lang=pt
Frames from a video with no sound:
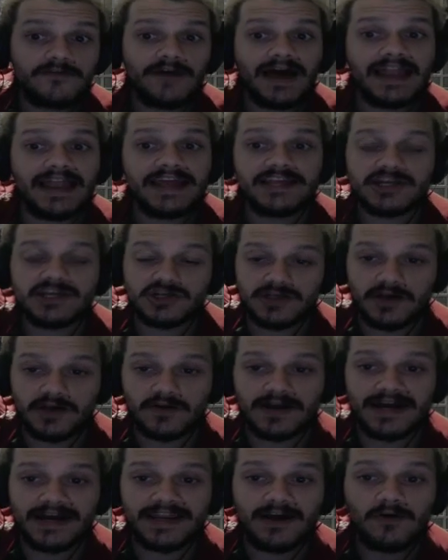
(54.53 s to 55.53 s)
além de ajudar
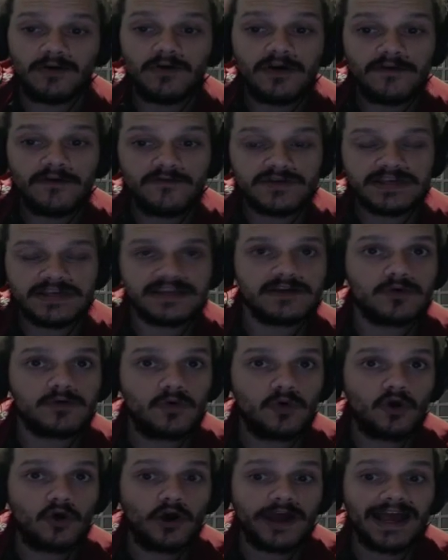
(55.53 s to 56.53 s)
o canal, você ainda
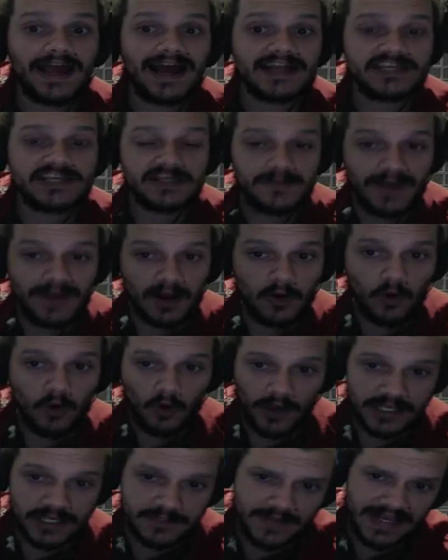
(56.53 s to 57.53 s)
concorre a Tibia
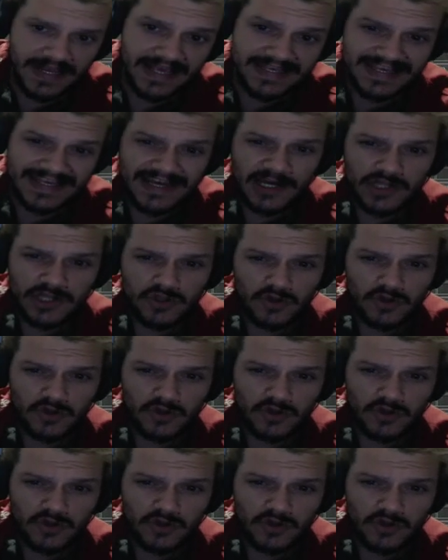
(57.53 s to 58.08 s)
Coins, beleza?